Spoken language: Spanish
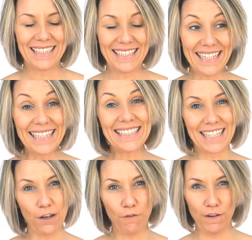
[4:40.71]
Si quieres
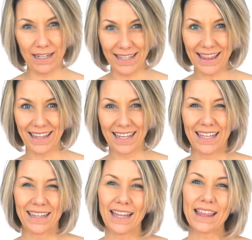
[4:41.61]
ser feliz,
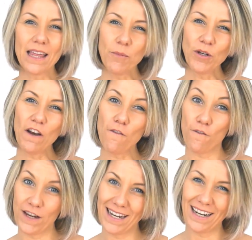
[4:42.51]
decide poner
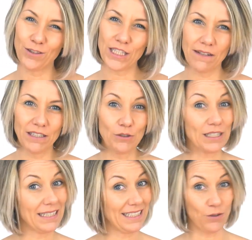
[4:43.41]
fin a los hábitos
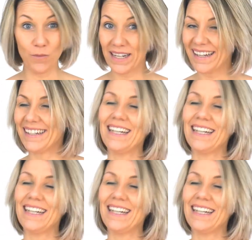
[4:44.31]
que te sumergen